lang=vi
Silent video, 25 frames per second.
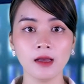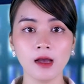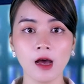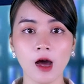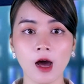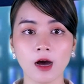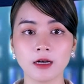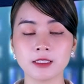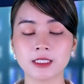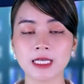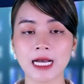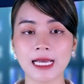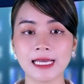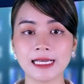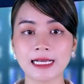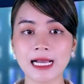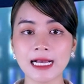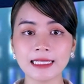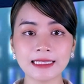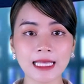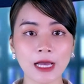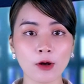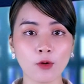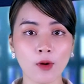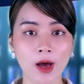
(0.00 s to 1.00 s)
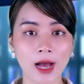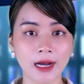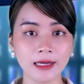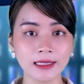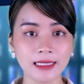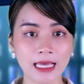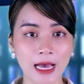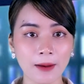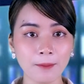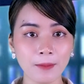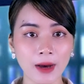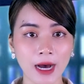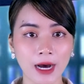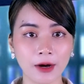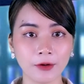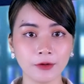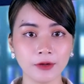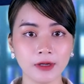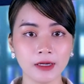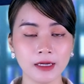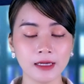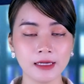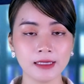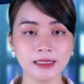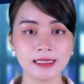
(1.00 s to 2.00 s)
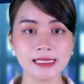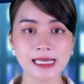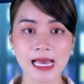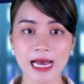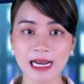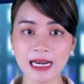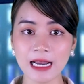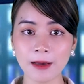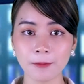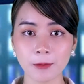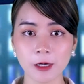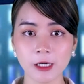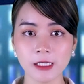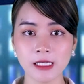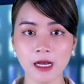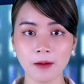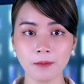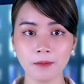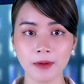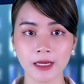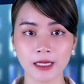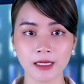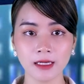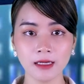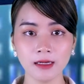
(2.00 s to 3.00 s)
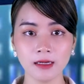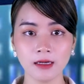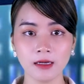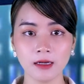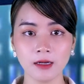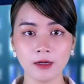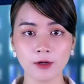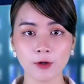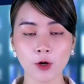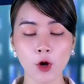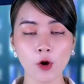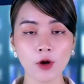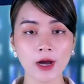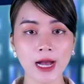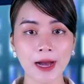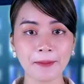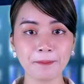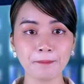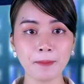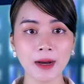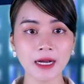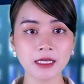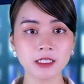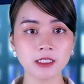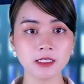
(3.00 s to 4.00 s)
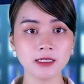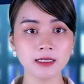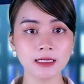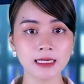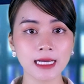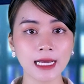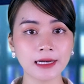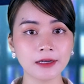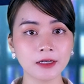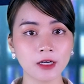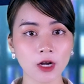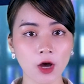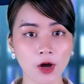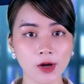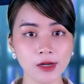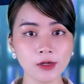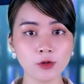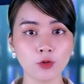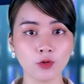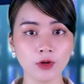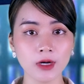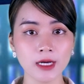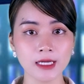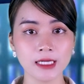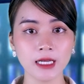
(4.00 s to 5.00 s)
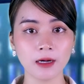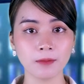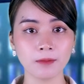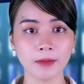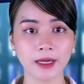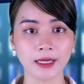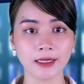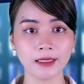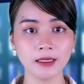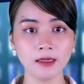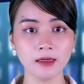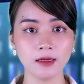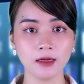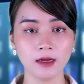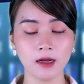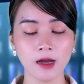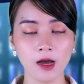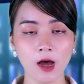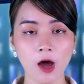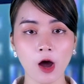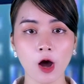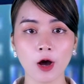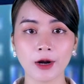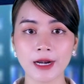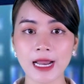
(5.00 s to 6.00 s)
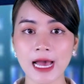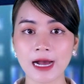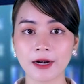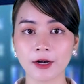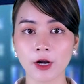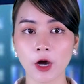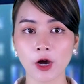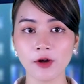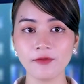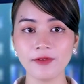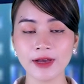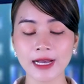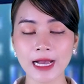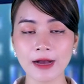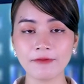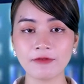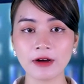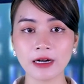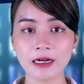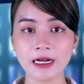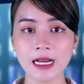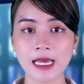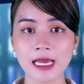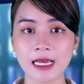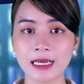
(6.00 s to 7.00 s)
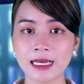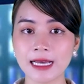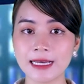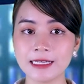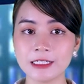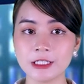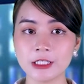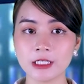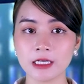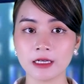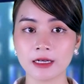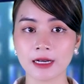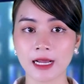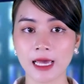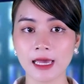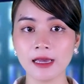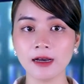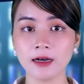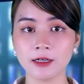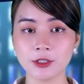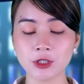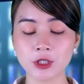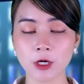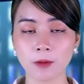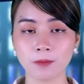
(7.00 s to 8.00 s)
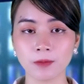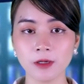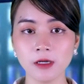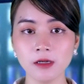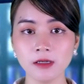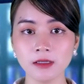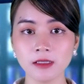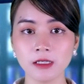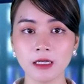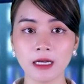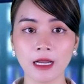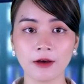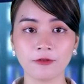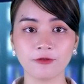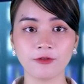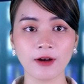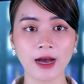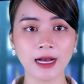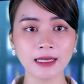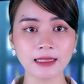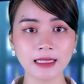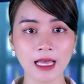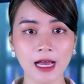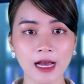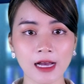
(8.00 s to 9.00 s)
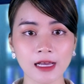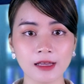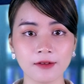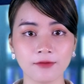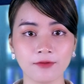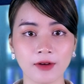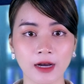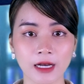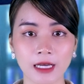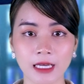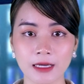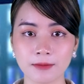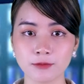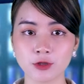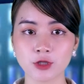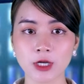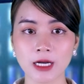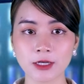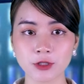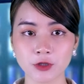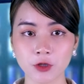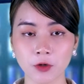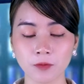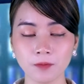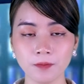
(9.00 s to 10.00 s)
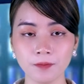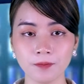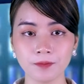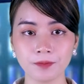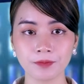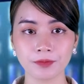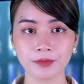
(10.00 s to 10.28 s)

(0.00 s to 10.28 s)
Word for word: Họ chạy các tài khoản giả mạo, giả làm người dân Mỹ, cố gắng bắt chước cách nói của người dân Mỹ. Họ đang nói về các vấn đề gây chia rẽ ở trong nước như là phá thai và kiểm soát súng.